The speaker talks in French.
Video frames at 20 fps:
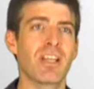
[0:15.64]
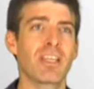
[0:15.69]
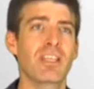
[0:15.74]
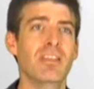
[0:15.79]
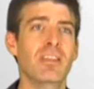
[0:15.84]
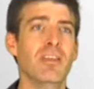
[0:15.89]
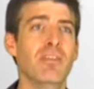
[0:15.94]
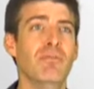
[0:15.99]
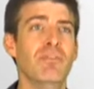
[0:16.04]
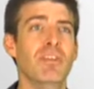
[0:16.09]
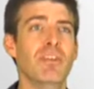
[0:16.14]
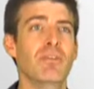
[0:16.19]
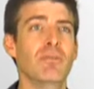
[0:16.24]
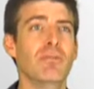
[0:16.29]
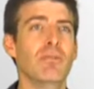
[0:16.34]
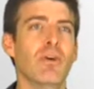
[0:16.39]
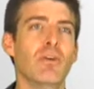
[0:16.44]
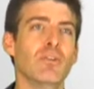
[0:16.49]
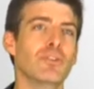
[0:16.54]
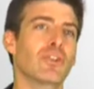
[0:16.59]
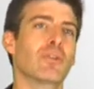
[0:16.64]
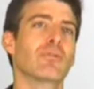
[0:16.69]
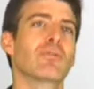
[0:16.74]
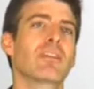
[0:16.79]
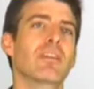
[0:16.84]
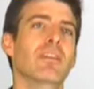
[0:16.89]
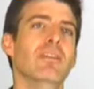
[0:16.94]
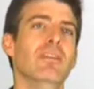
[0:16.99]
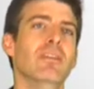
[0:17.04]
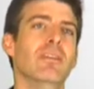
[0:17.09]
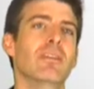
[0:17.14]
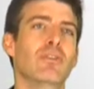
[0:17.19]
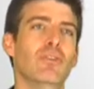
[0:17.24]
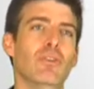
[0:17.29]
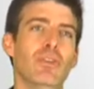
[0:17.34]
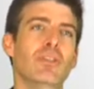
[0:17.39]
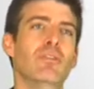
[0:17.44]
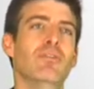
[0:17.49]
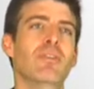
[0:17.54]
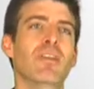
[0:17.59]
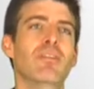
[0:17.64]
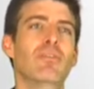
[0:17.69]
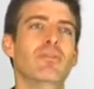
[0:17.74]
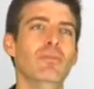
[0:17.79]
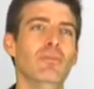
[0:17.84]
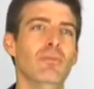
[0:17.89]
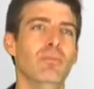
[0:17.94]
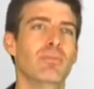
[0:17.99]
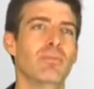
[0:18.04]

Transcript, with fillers: à quitter une vision enchantée de l'innovation